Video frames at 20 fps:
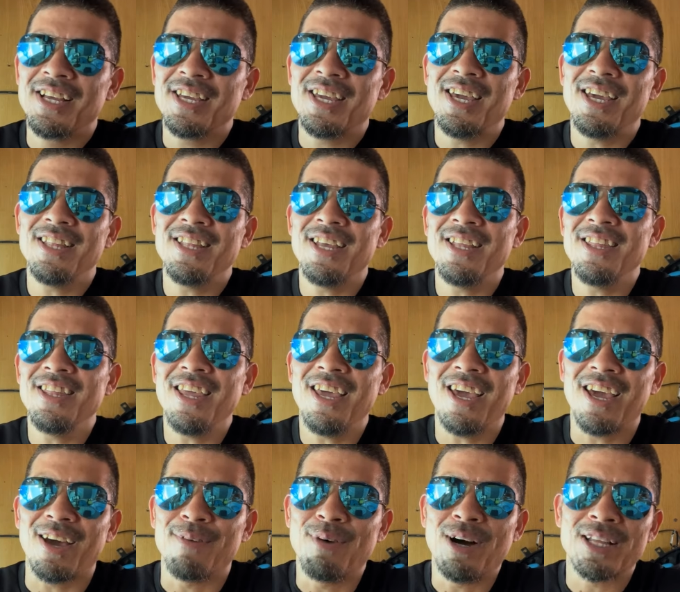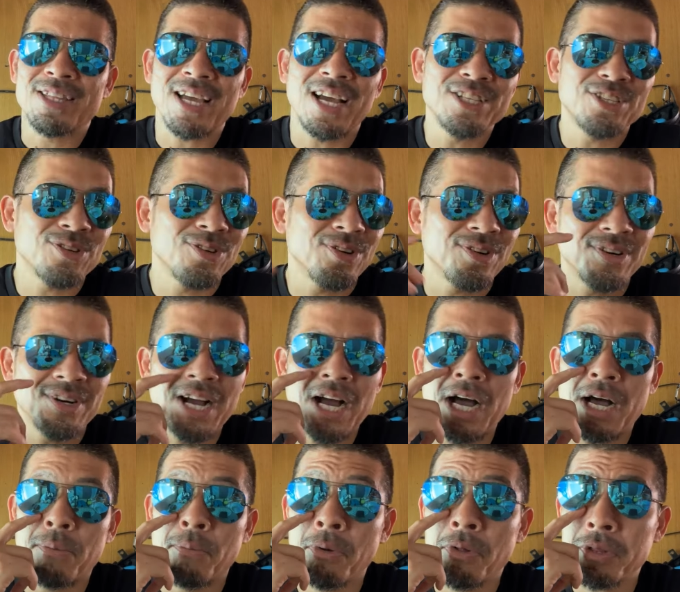経年で、まあ体調
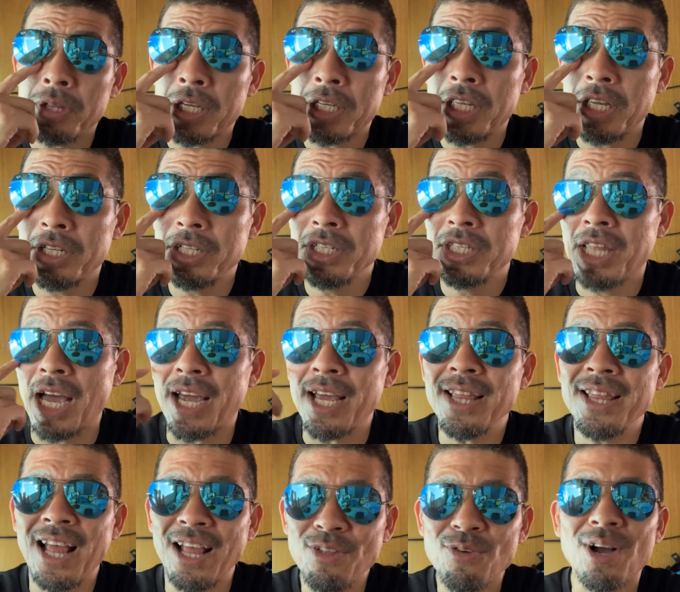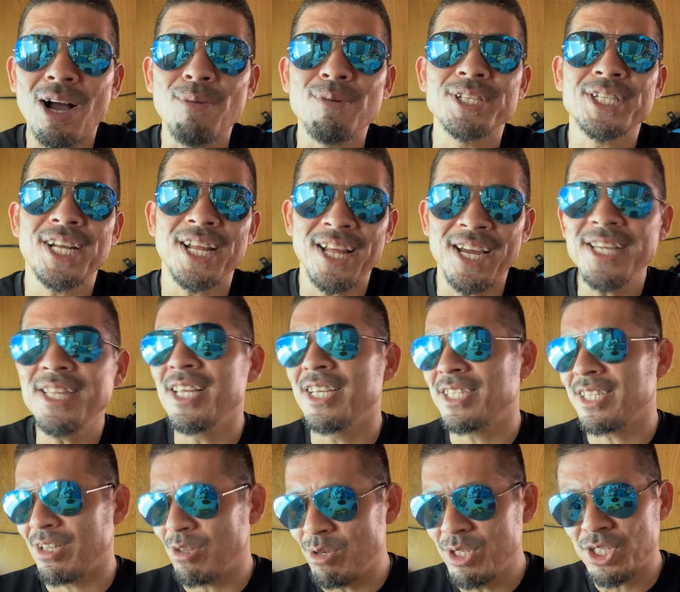が戻ってきてるだけなのかもしれないんで
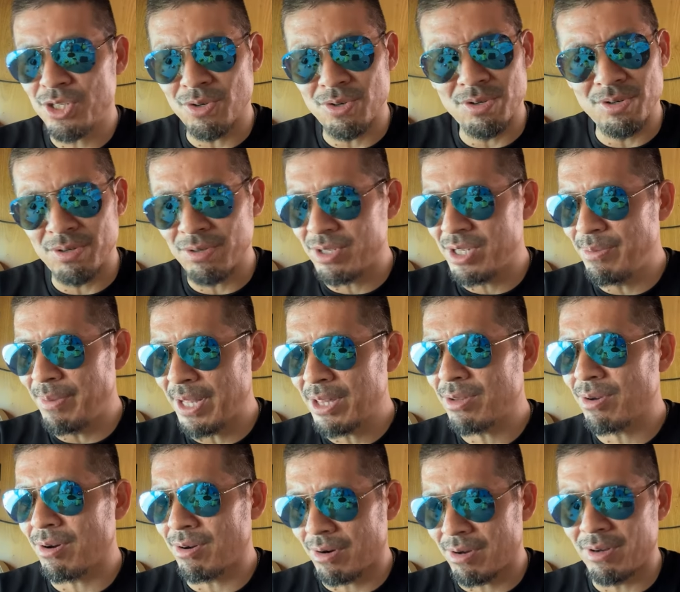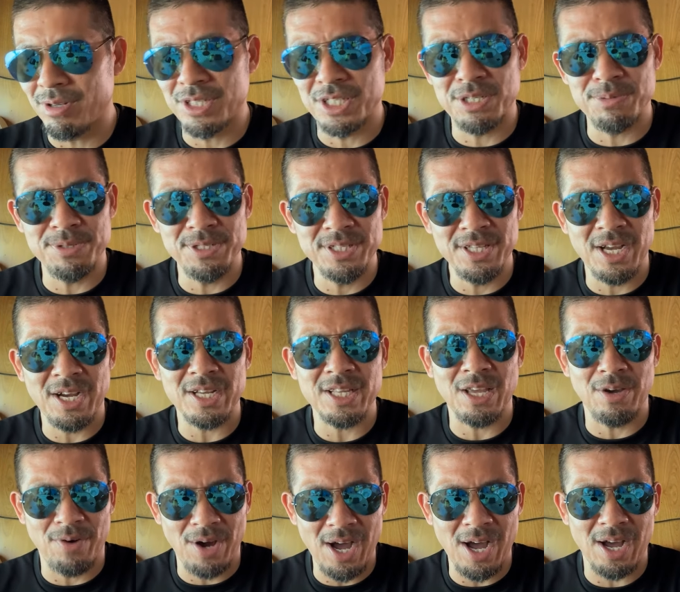すけど、一応今のところ自分の中
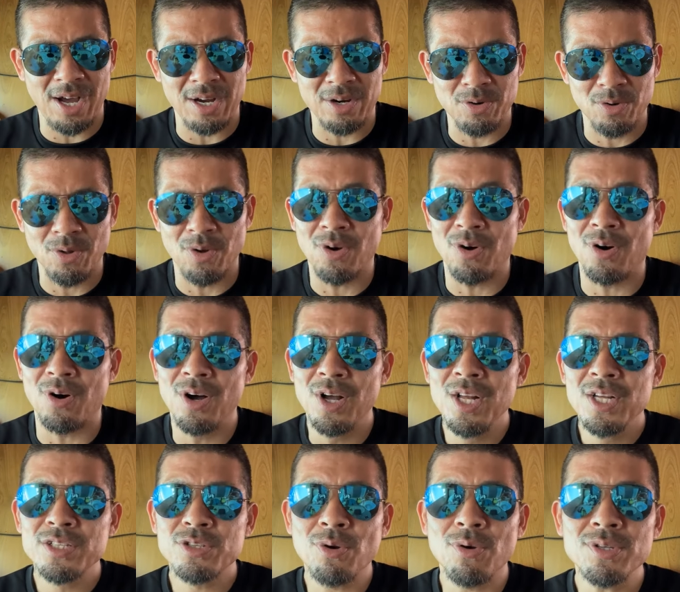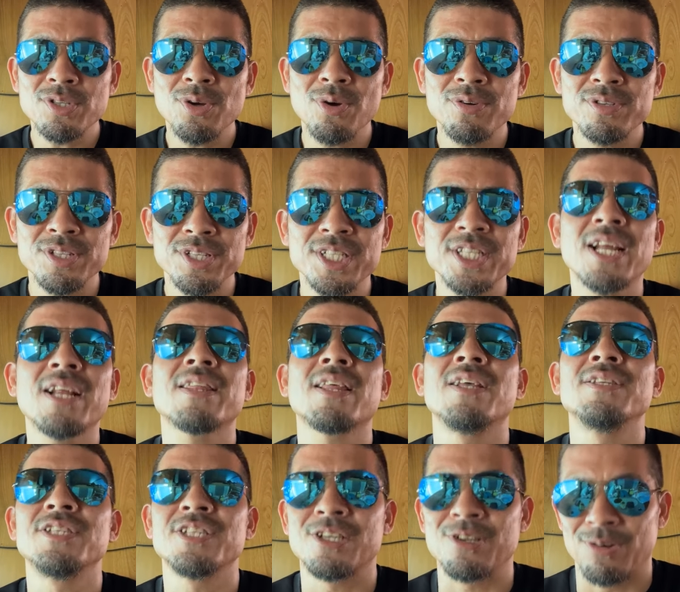では、この、調子を崩したら
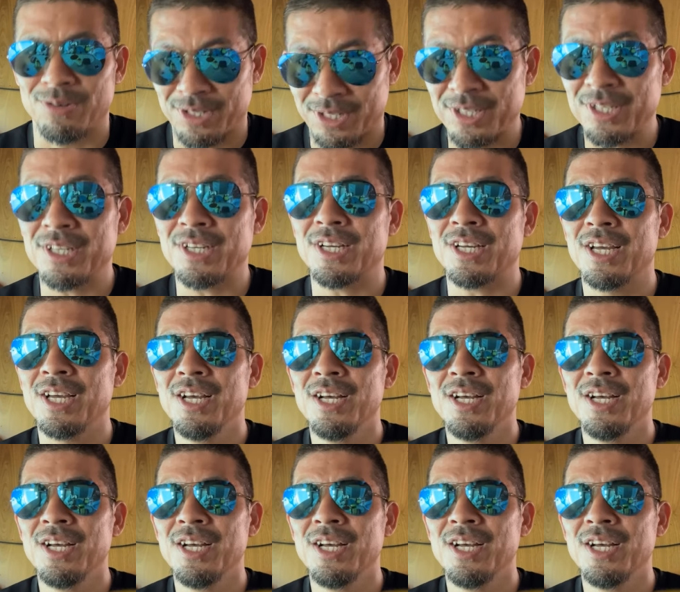断食をする。